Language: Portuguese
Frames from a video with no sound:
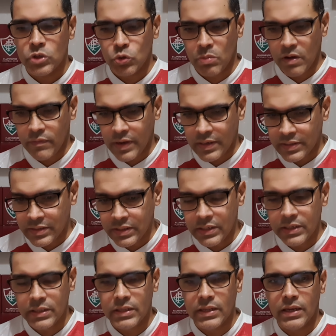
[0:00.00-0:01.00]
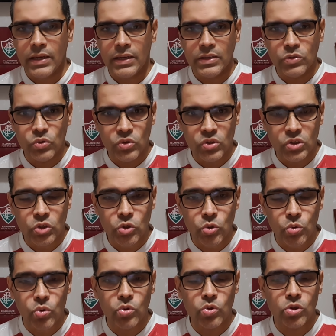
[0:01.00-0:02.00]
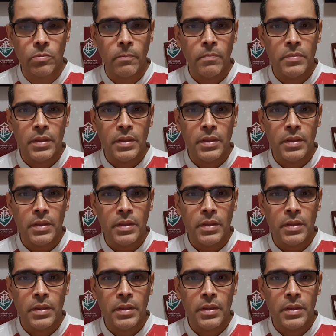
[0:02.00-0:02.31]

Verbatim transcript: uma vacina e nos estudos